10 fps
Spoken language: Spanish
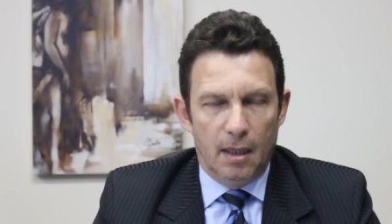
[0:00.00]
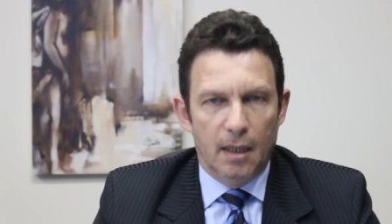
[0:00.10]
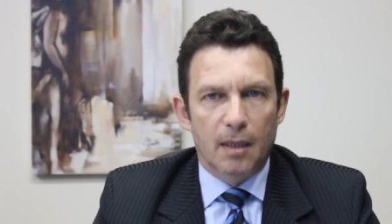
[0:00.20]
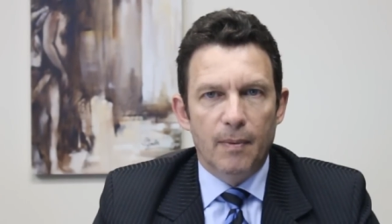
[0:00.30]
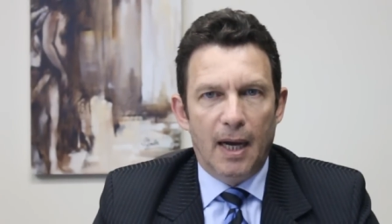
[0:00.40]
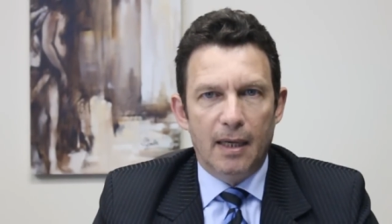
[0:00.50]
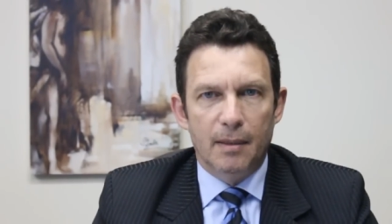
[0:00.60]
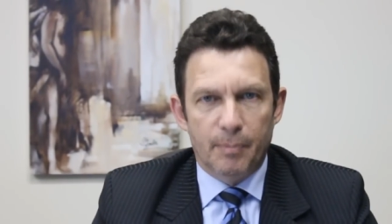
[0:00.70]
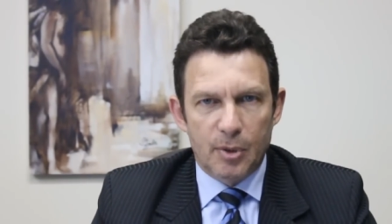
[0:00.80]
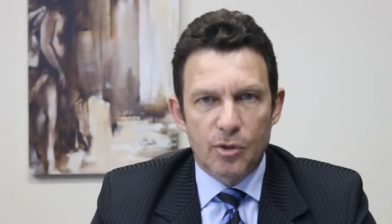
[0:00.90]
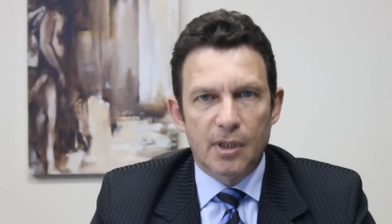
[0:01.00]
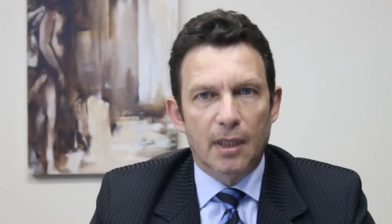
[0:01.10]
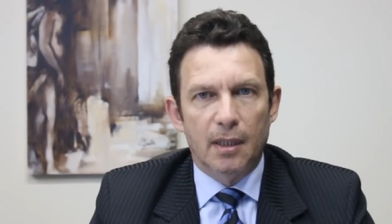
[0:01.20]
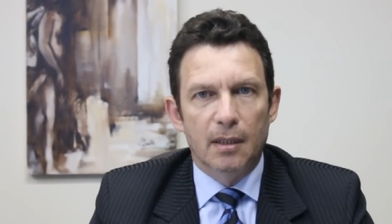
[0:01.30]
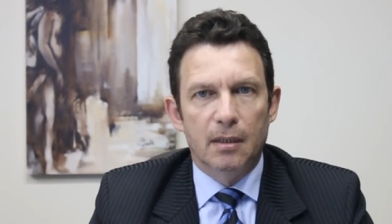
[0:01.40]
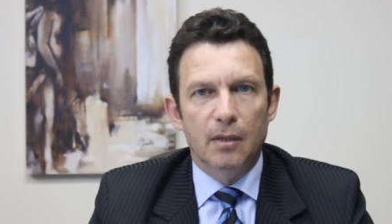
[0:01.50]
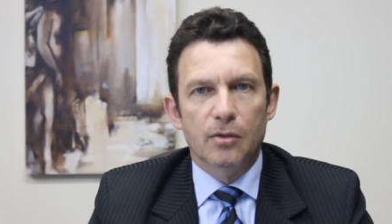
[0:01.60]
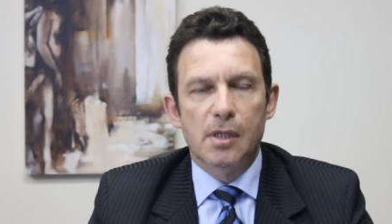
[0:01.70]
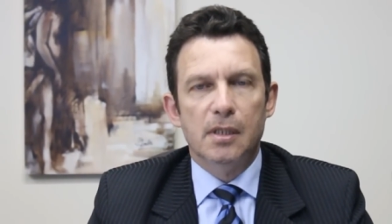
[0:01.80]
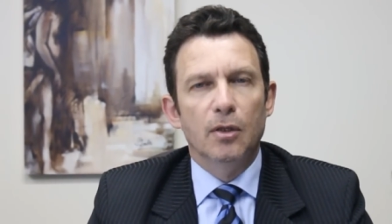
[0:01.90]
Equivale en pesos
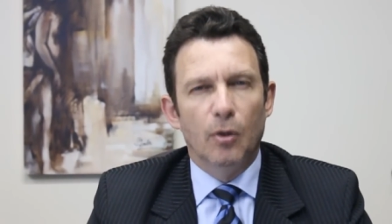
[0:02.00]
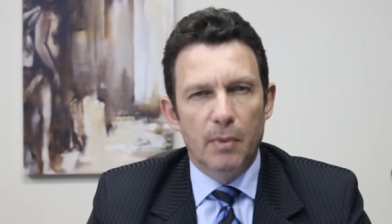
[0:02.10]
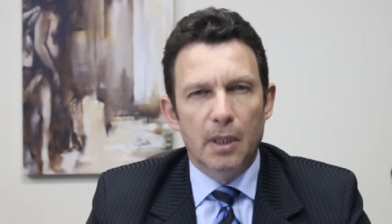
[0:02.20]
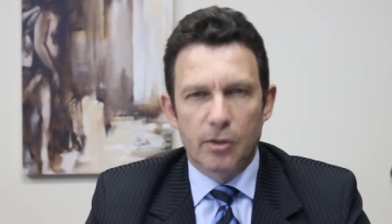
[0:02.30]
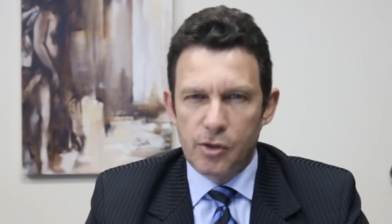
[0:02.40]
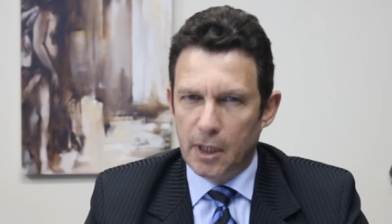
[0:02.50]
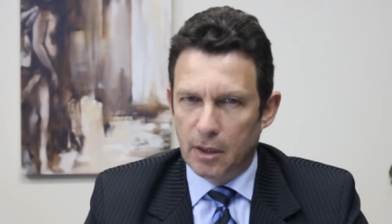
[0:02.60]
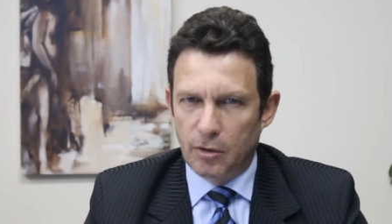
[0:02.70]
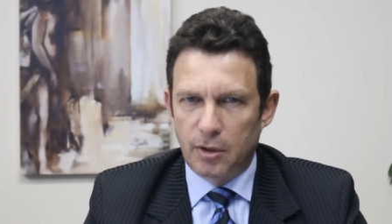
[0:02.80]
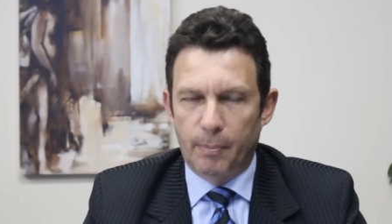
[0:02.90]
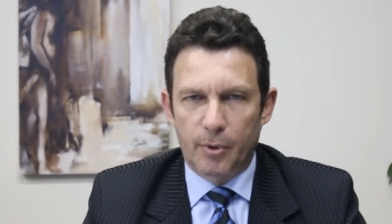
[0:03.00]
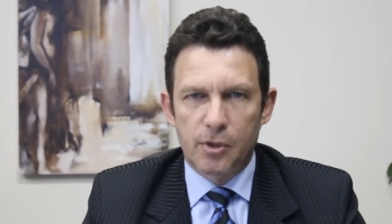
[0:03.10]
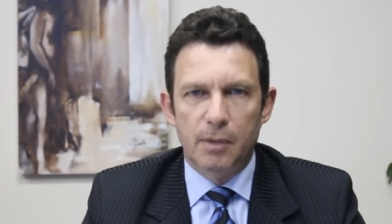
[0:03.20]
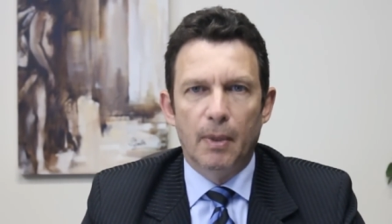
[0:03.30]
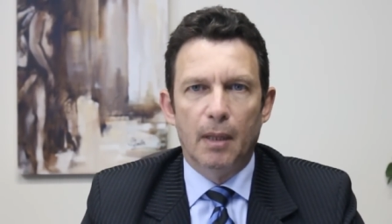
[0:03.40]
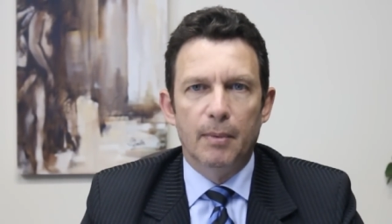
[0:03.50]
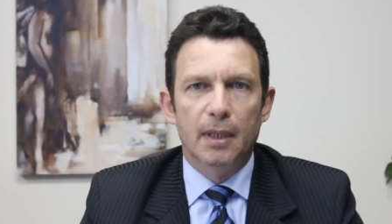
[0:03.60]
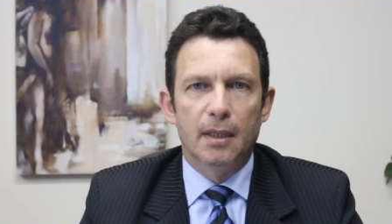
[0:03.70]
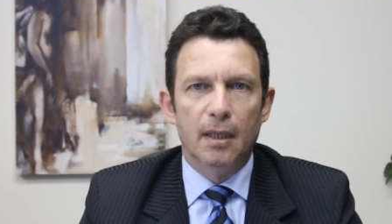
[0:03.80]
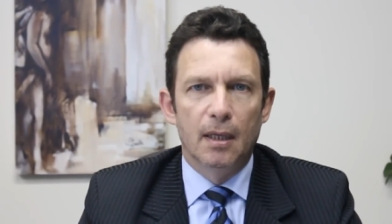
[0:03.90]
argentinos a 5.200
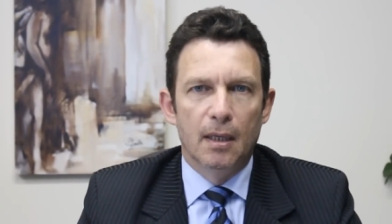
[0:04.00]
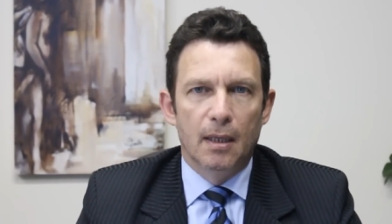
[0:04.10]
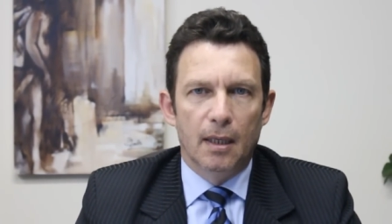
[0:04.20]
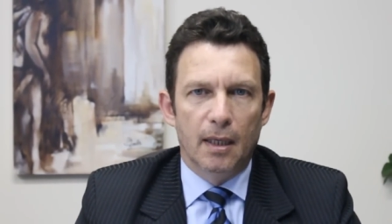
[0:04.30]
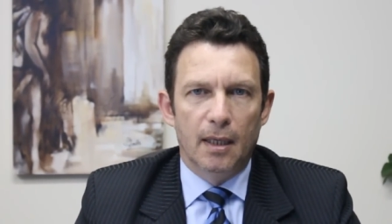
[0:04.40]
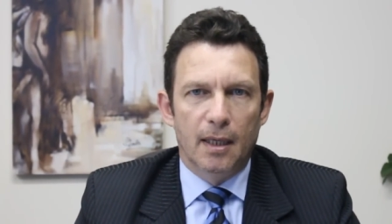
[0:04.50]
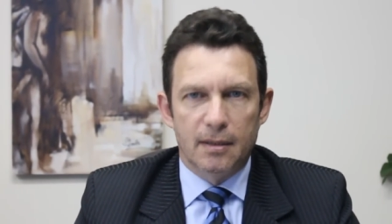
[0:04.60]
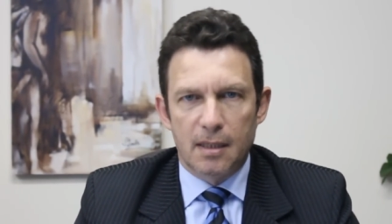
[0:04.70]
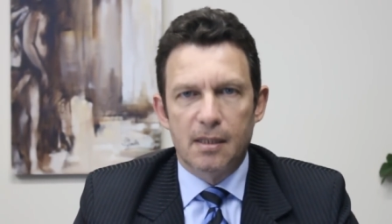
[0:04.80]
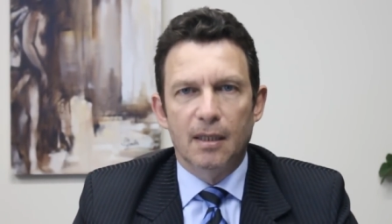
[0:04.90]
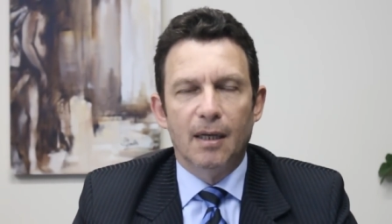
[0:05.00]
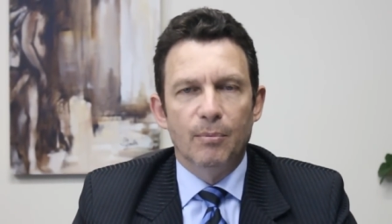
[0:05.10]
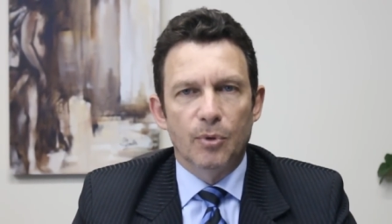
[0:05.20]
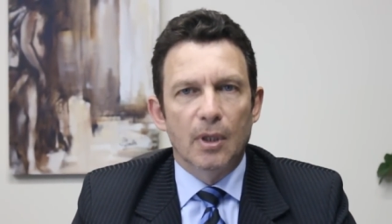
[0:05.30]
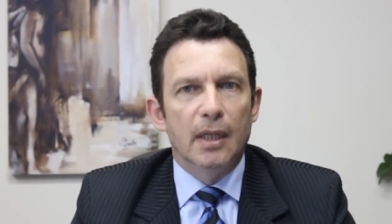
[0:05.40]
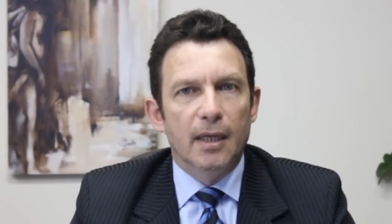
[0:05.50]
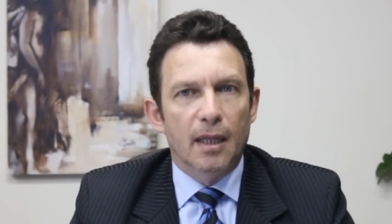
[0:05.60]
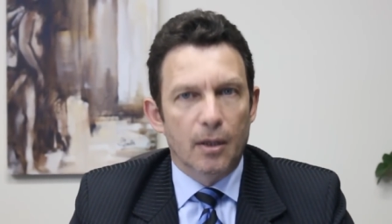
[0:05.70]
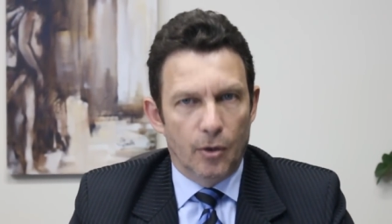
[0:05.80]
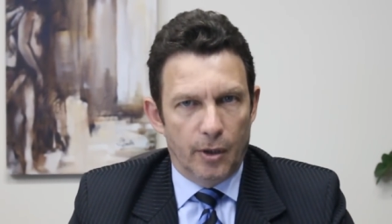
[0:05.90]
aproximadamente en la tasa de cambio del
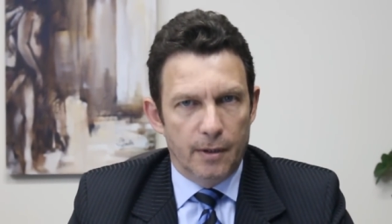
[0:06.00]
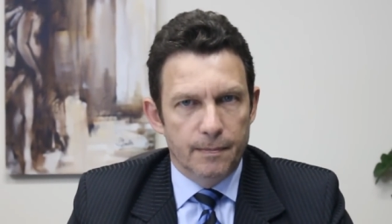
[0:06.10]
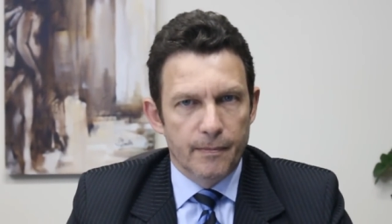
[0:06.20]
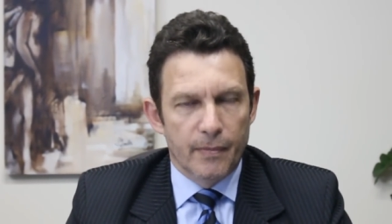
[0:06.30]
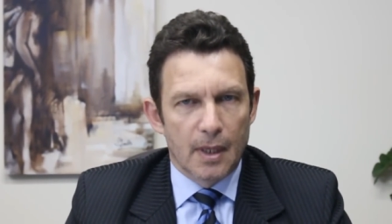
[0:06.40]
día de hoy.